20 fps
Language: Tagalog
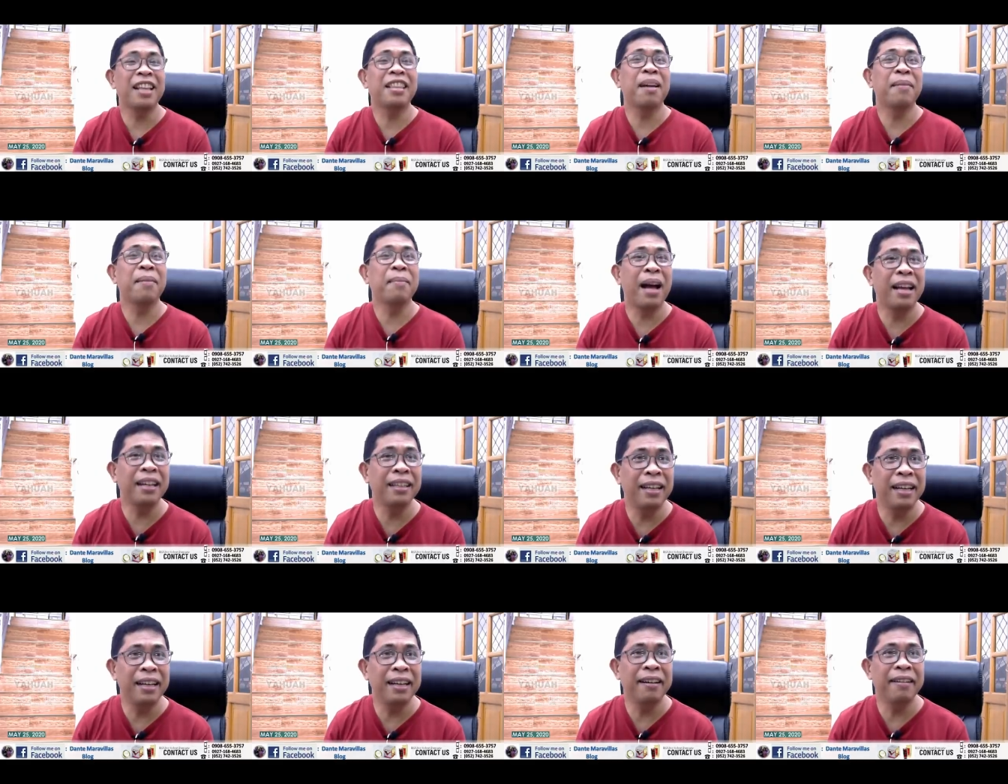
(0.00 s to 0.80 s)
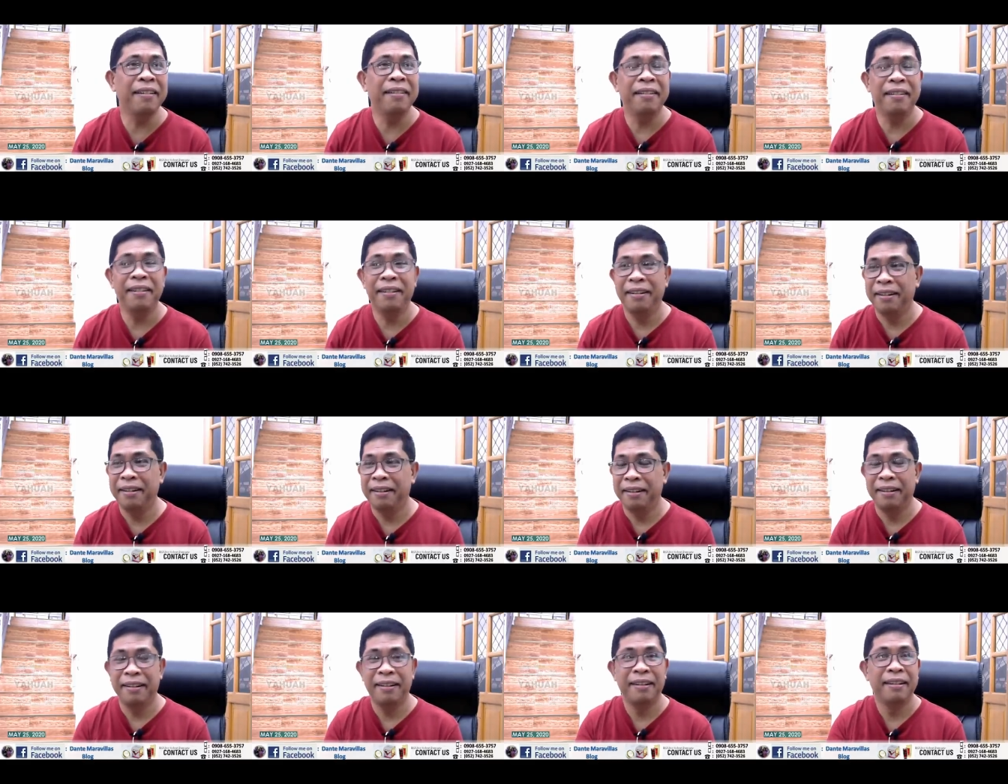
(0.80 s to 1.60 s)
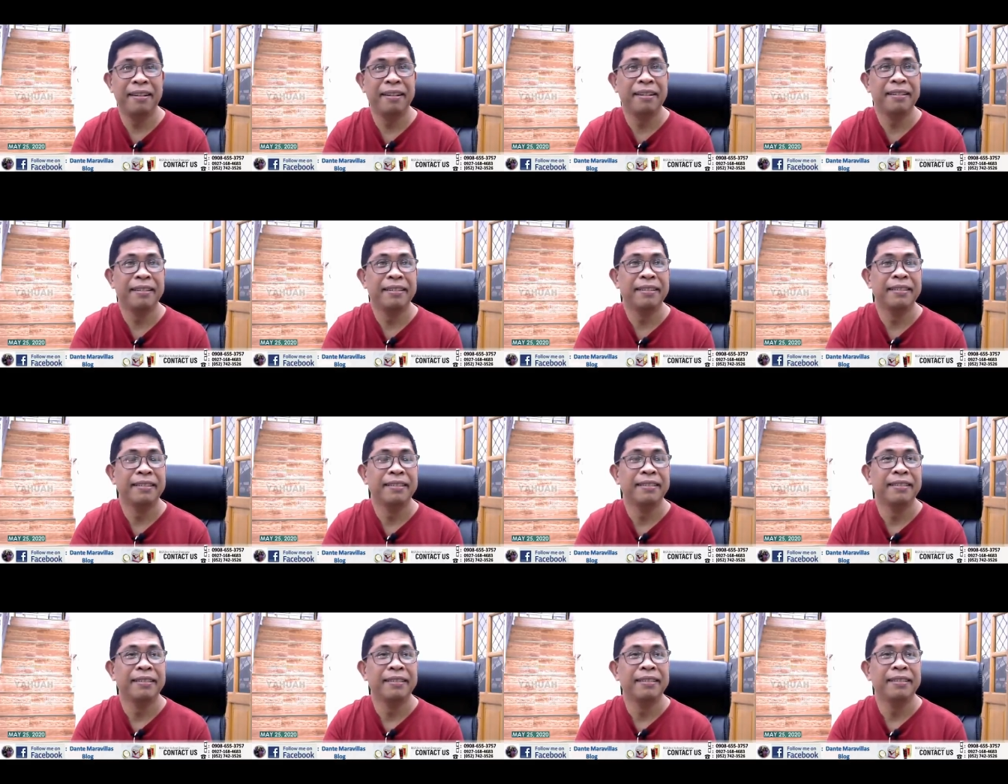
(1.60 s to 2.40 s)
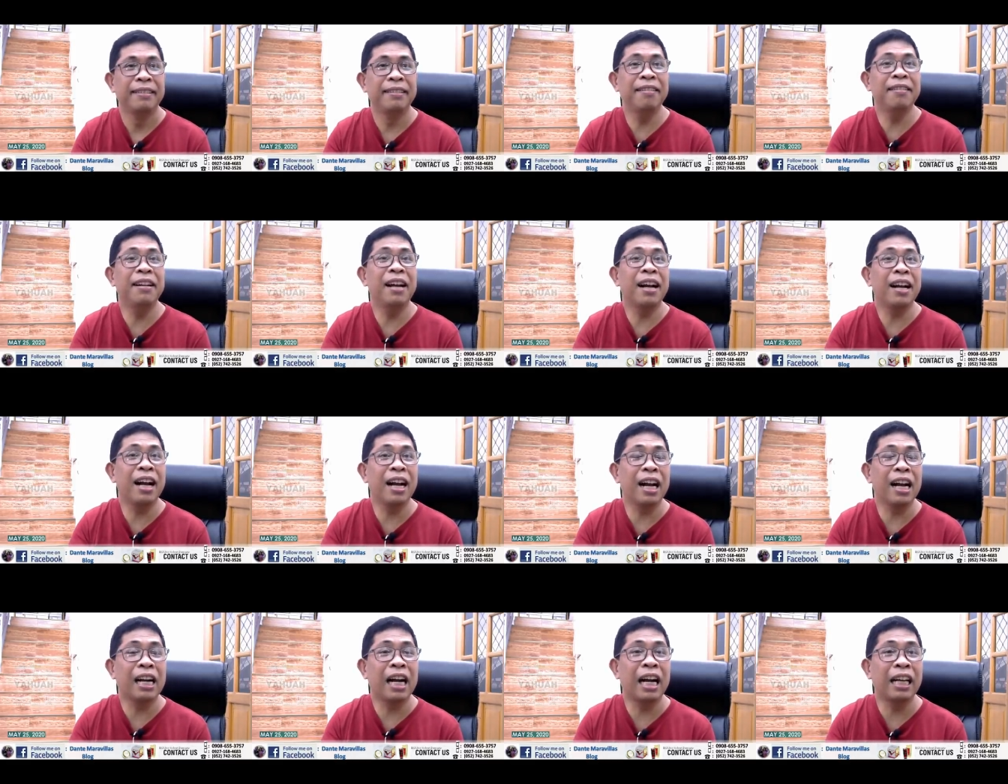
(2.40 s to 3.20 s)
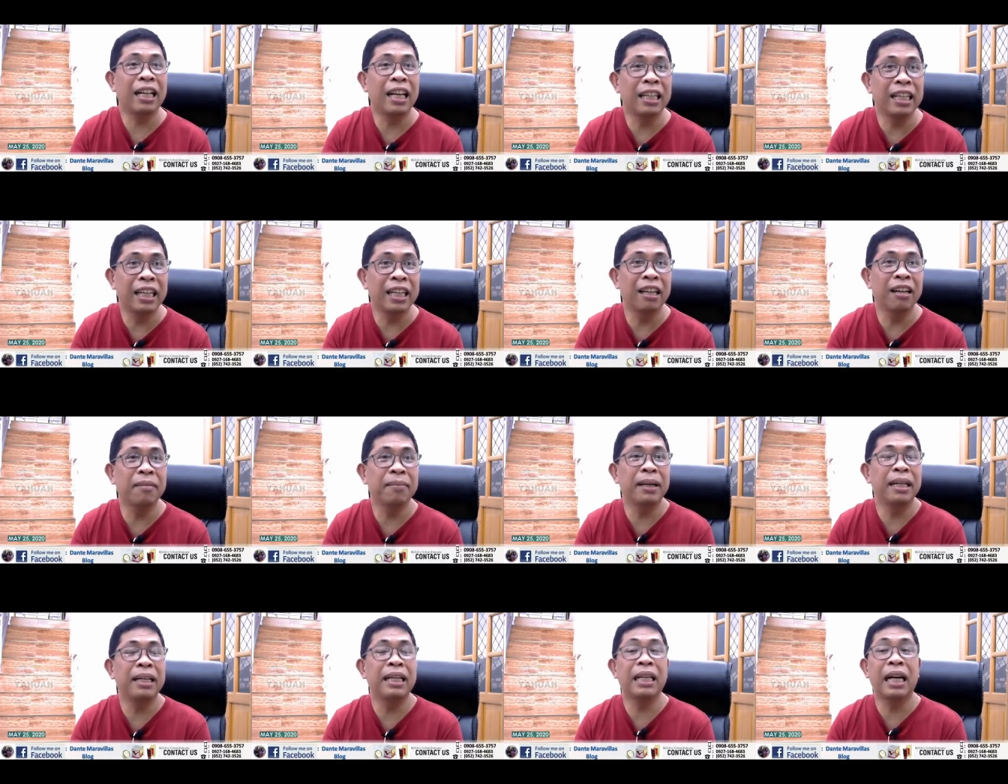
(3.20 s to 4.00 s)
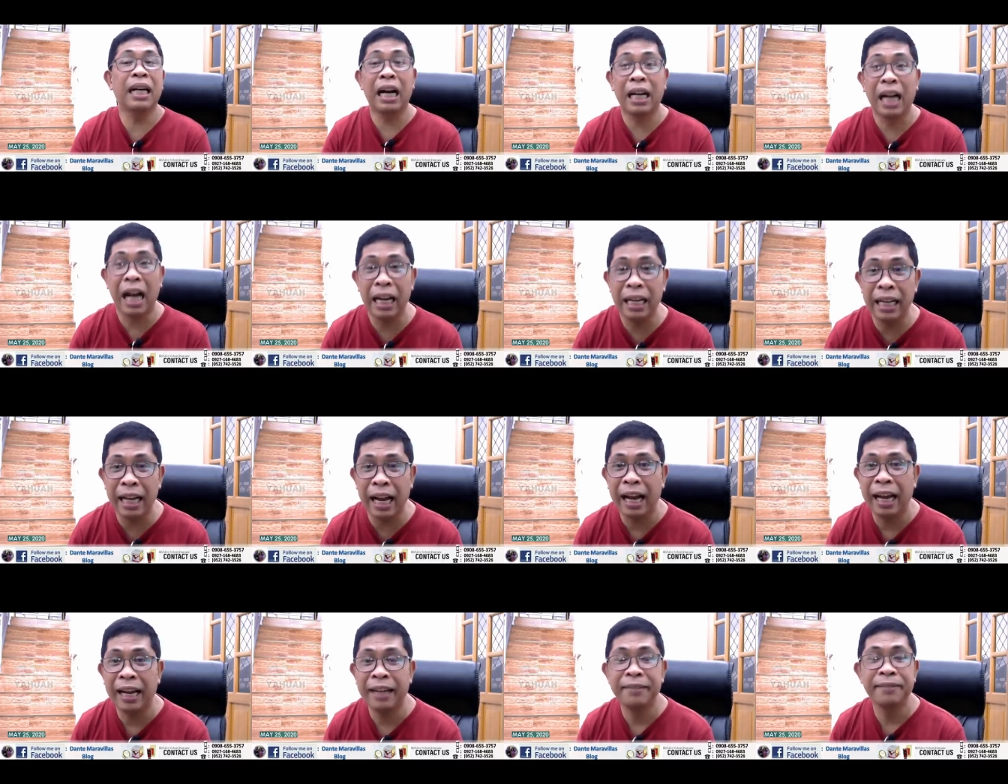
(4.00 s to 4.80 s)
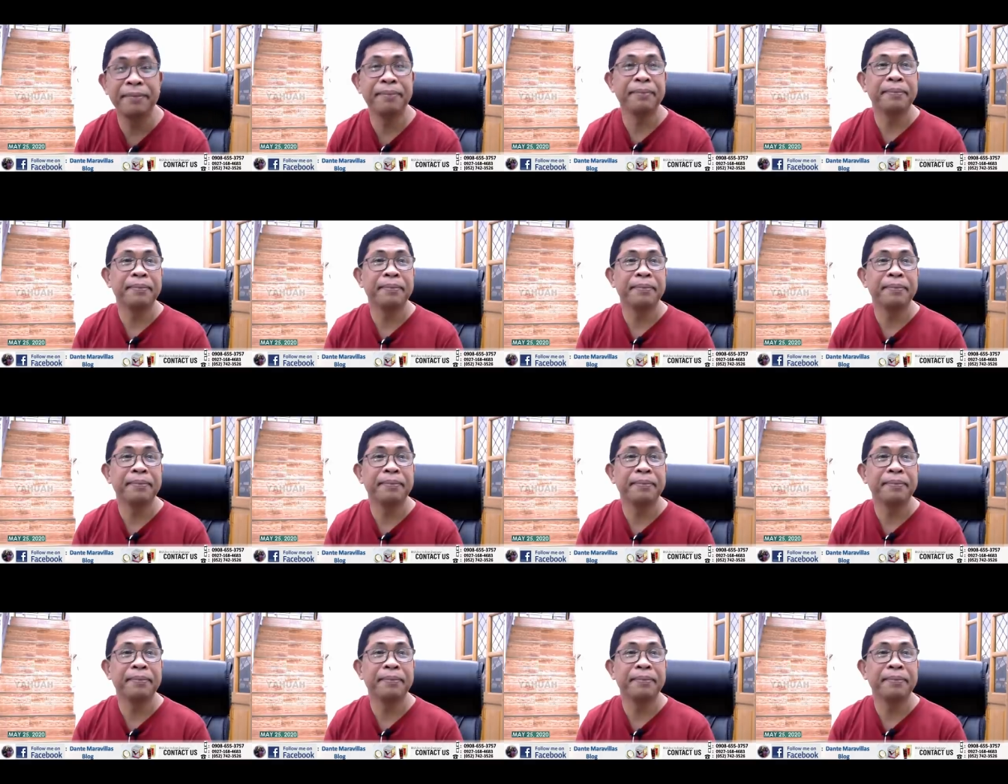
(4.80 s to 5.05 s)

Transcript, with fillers: Tatamaan din yon. Yun lang ang akala ninyo, maling akala.